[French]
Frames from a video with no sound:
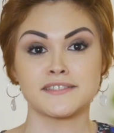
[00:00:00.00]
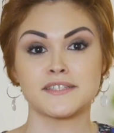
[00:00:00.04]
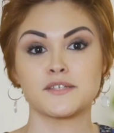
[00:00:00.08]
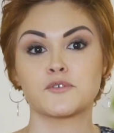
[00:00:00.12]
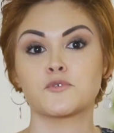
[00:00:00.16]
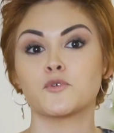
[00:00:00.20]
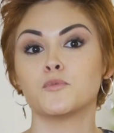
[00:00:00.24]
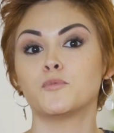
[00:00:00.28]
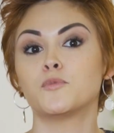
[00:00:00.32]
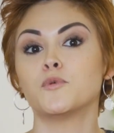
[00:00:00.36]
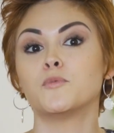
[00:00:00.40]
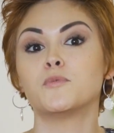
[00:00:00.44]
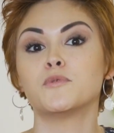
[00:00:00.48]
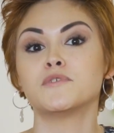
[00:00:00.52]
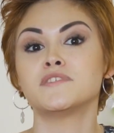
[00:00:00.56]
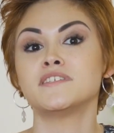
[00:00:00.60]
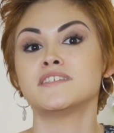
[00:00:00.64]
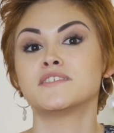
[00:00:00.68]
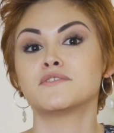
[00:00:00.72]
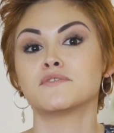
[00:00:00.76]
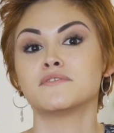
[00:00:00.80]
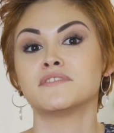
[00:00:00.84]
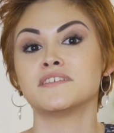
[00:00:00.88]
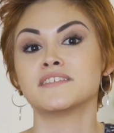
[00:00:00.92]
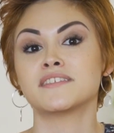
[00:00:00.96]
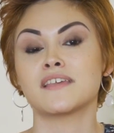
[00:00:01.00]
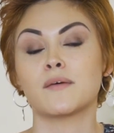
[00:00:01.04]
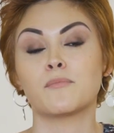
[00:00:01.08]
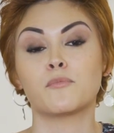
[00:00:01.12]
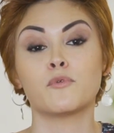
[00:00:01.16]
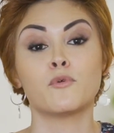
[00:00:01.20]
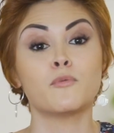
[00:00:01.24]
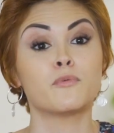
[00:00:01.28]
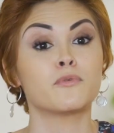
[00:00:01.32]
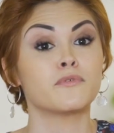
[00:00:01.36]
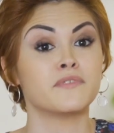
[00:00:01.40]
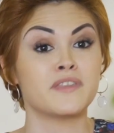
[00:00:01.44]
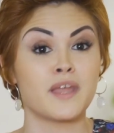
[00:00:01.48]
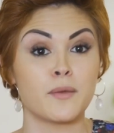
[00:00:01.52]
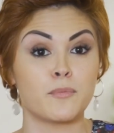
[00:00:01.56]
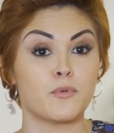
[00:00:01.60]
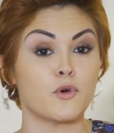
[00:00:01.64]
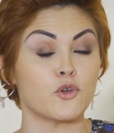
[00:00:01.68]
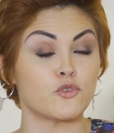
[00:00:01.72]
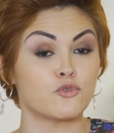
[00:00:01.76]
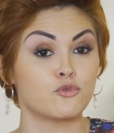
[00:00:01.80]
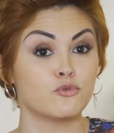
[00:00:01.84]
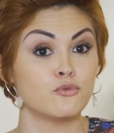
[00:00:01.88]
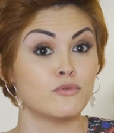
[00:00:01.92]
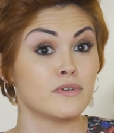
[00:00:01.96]
c'est qu'on peut positionner sa pompe
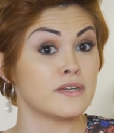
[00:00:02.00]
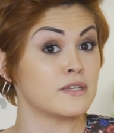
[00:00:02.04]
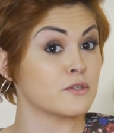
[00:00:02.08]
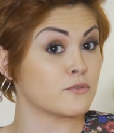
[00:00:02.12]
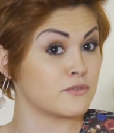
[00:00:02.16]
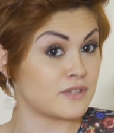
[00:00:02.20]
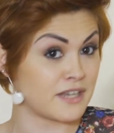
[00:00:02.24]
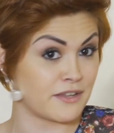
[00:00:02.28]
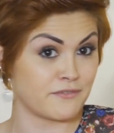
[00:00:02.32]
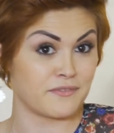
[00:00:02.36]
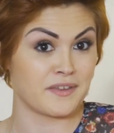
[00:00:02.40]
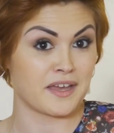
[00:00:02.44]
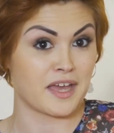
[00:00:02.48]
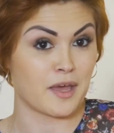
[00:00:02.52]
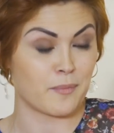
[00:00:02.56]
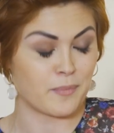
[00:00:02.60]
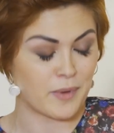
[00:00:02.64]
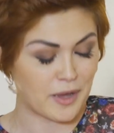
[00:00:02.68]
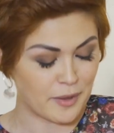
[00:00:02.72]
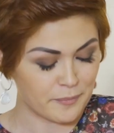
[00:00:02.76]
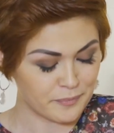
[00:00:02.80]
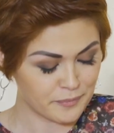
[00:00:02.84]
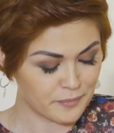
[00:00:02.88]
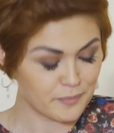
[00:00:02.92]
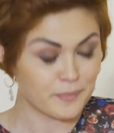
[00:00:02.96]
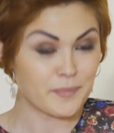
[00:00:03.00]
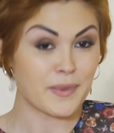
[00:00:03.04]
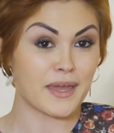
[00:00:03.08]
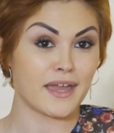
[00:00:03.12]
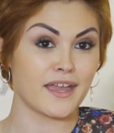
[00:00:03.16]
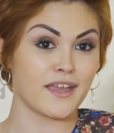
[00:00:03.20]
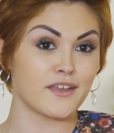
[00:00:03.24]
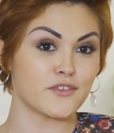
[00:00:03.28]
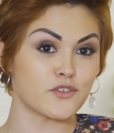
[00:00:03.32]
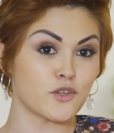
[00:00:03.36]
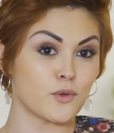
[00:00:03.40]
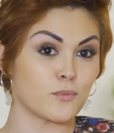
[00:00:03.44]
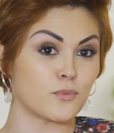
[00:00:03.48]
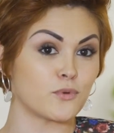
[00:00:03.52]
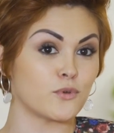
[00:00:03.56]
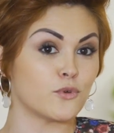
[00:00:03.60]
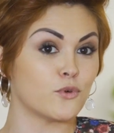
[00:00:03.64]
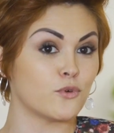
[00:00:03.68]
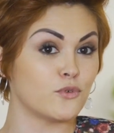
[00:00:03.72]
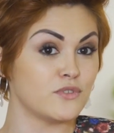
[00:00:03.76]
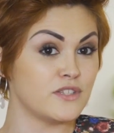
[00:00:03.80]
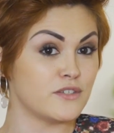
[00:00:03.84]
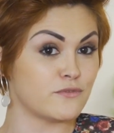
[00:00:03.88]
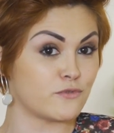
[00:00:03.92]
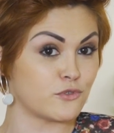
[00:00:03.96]
n'importe où et on ne la verra pas. Par exemple,
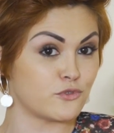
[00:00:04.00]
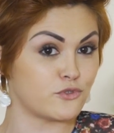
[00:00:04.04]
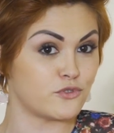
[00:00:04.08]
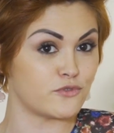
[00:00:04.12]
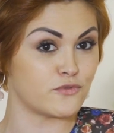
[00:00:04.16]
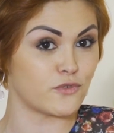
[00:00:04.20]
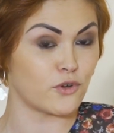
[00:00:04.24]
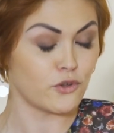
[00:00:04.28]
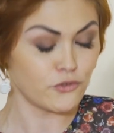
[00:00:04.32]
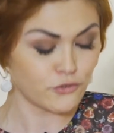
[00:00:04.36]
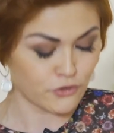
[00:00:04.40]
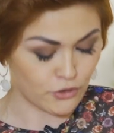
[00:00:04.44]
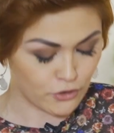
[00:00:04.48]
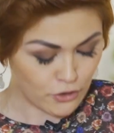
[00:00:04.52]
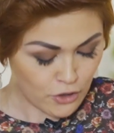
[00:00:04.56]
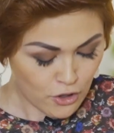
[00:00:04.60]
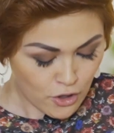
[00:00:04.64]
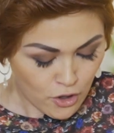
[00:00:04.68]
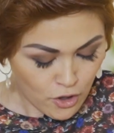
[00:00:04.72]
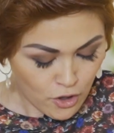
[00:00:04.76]
au niveau du ventre,